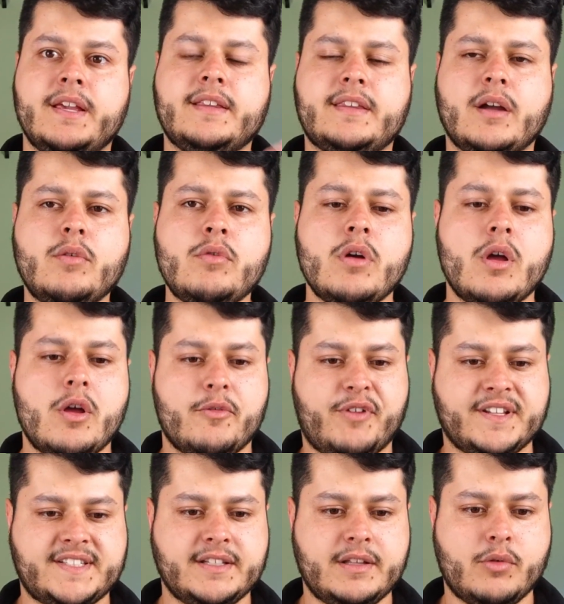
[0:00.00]
Então,
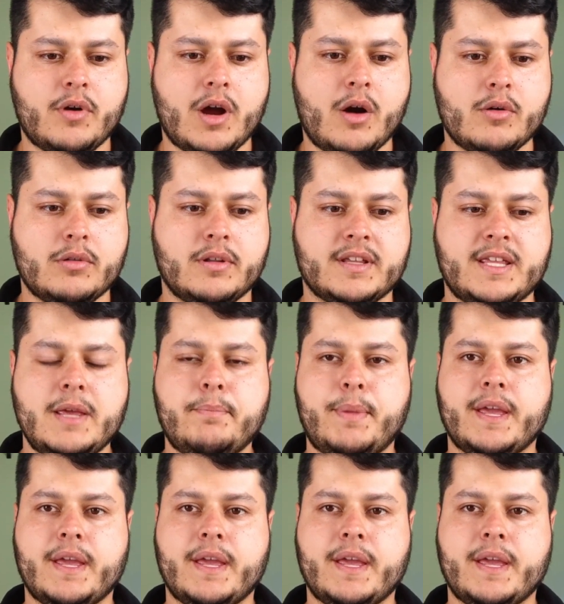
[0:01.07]
fazendo um cálculo aqui,